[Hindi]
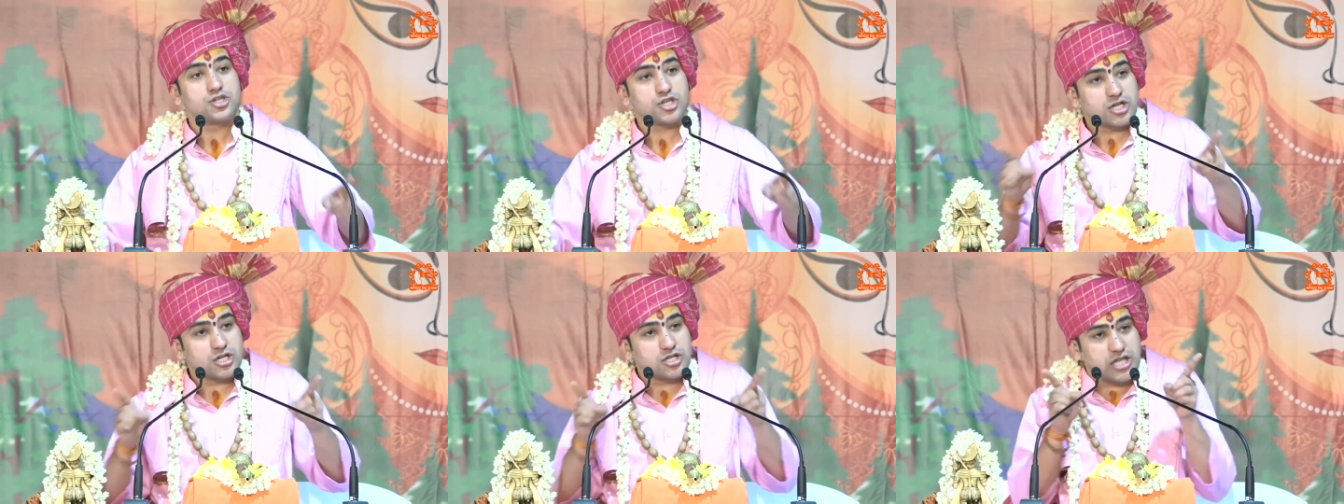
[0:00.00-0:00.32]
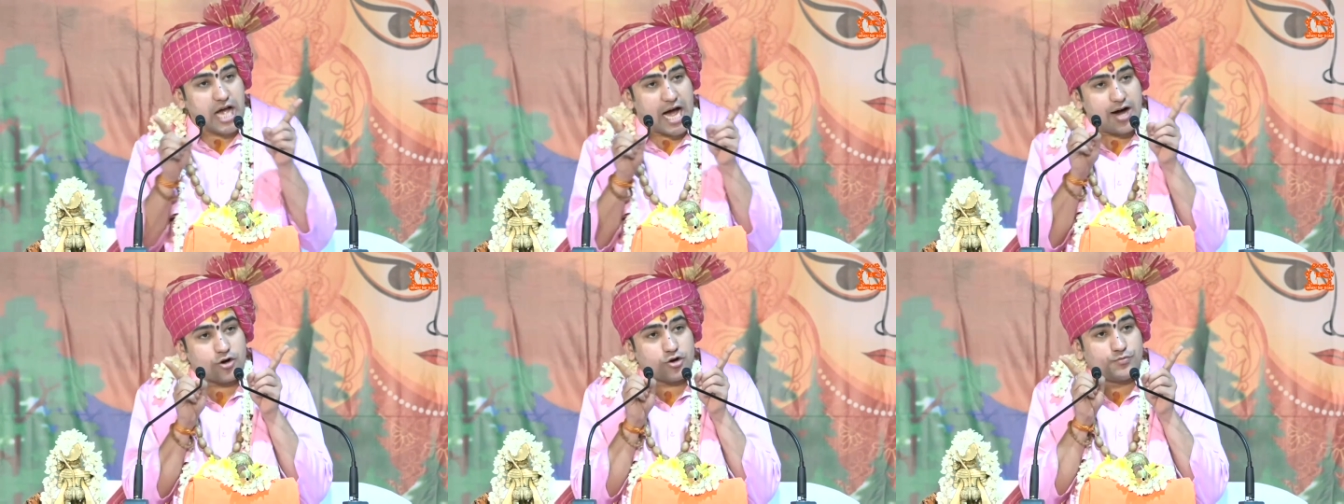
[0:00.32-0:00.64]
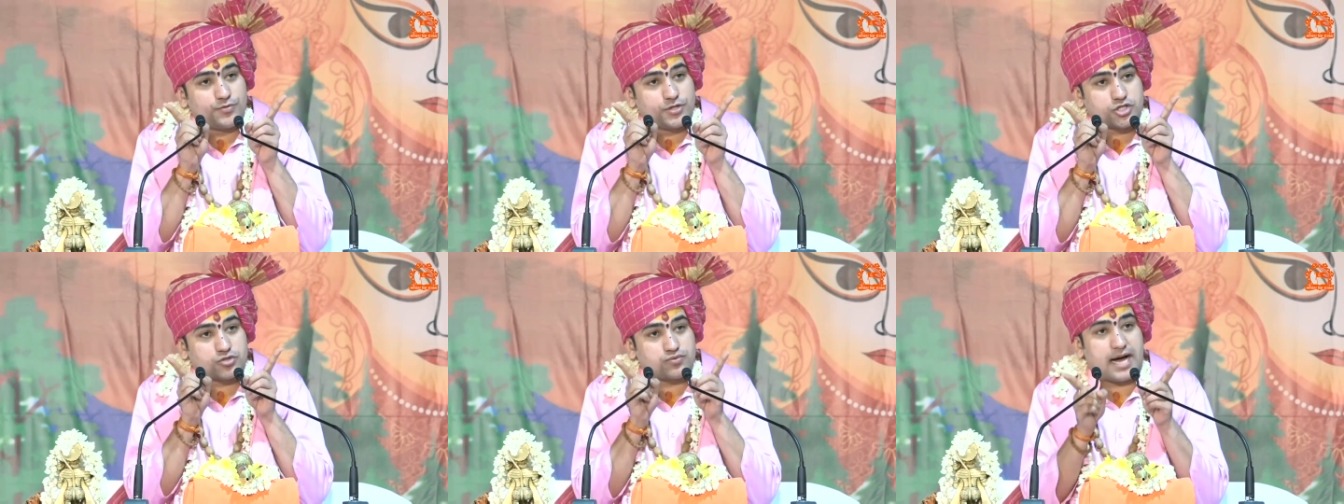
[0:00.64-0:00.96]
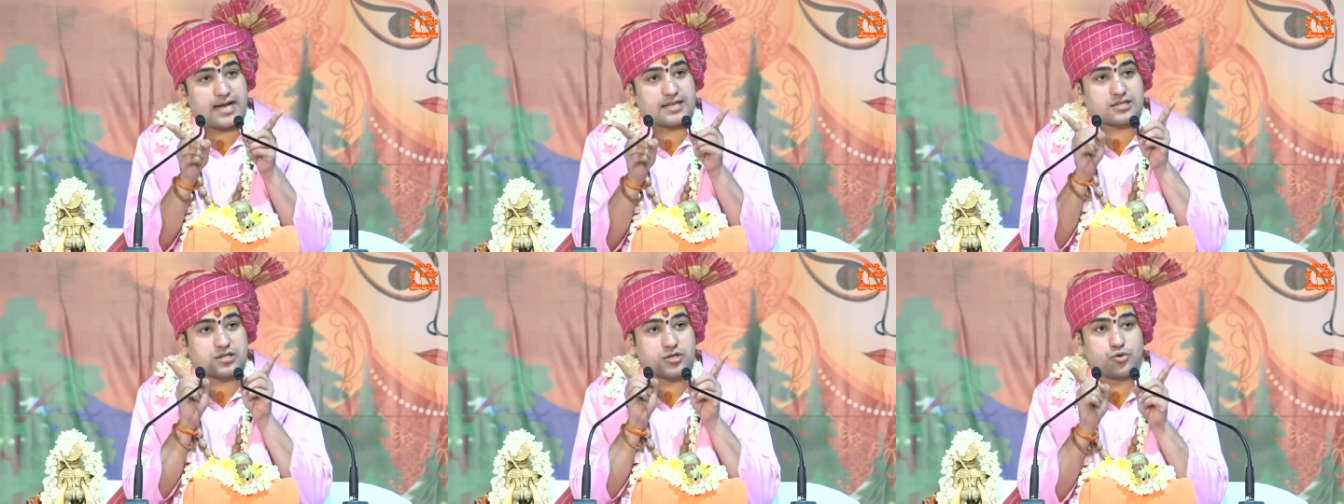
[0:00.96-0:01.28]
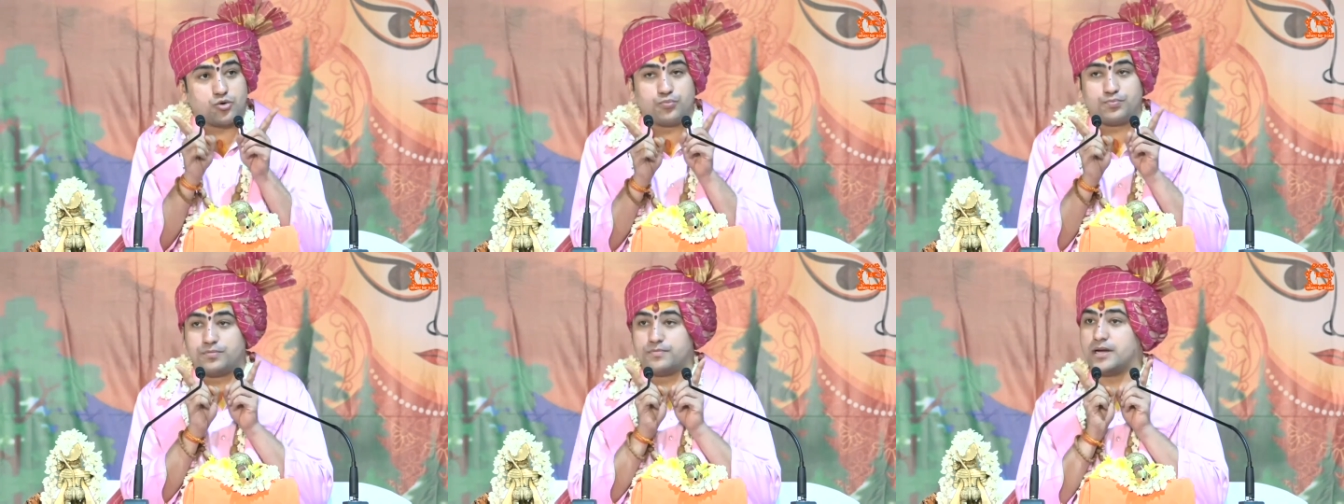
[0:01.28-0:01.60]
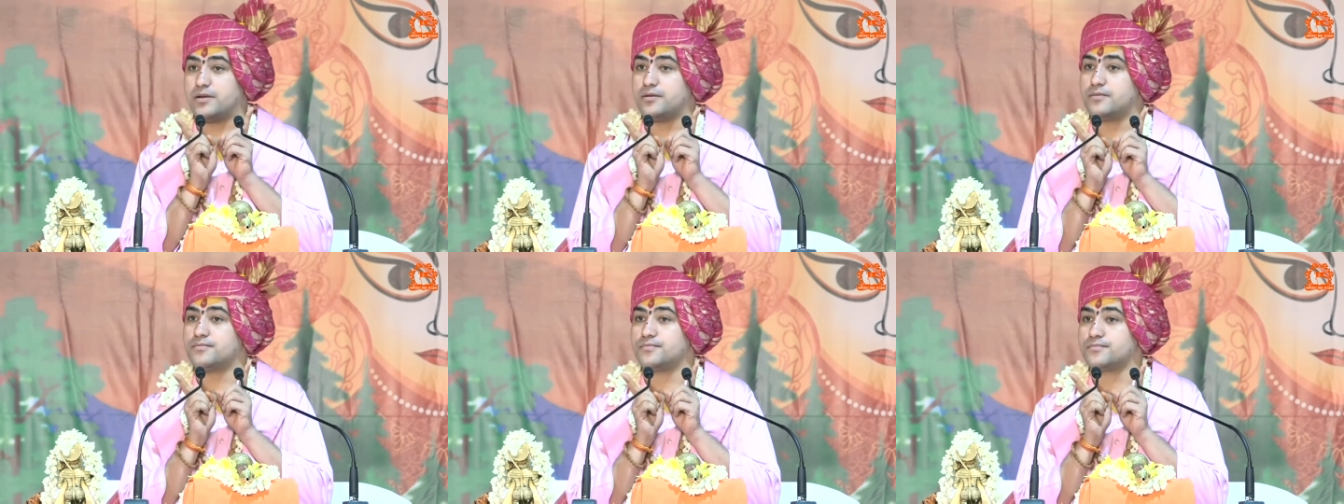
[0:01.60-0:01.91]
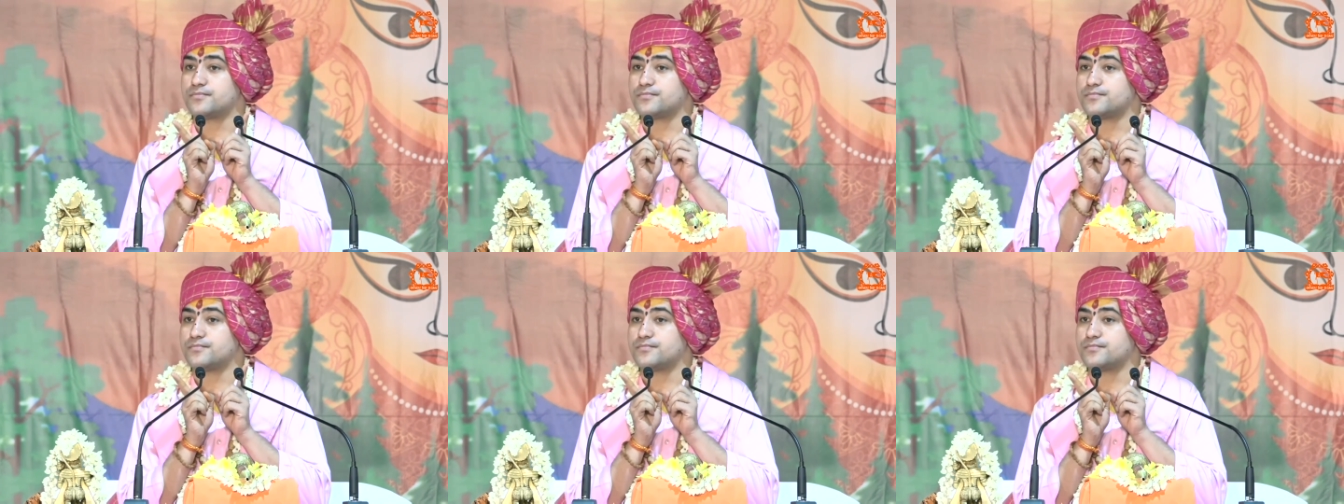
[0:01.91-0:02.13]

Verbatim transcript: श्रद्धा और विश्वास रूप में